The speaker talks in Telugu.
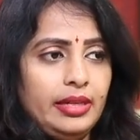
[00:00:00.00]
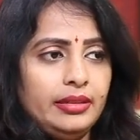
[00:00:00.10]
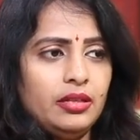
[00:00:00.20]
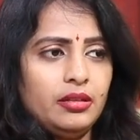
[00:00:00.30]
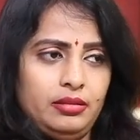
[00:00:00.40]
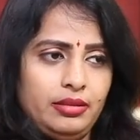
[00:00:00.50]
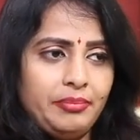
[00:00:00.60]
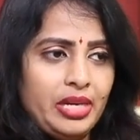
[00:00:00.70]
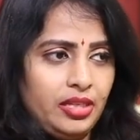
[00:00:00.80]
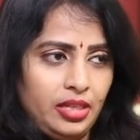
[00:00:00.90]
ఎట్ ద
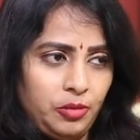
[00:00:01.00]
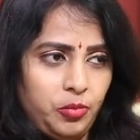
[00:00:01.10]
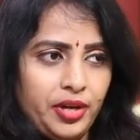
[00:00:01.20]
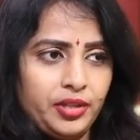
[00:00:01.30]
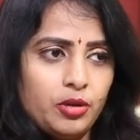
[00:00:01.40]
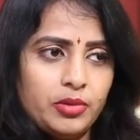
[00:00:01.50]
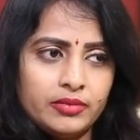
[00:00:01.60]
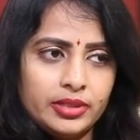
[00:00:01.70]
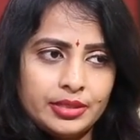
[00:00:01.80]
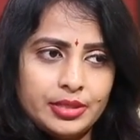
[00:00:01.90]
మరి ఏ పాయింట్లో
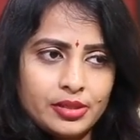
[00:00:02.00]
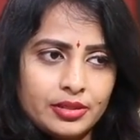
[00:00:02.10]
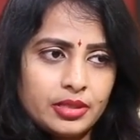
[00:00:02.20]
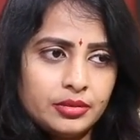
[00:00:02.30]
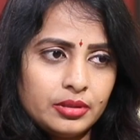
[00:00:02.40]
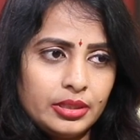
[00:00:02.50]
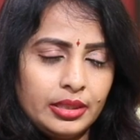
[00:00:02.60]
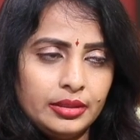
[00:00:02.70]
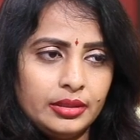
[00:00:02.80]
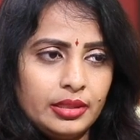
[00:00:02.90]
బలవంతం చేశాడు
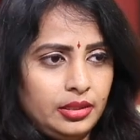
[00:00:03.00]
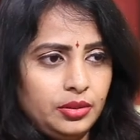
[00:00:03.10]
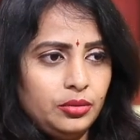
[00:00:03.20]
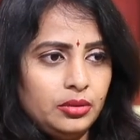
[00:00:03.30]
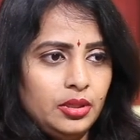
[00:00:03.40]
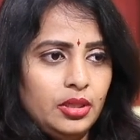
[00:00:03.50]
అనేది తెలియదు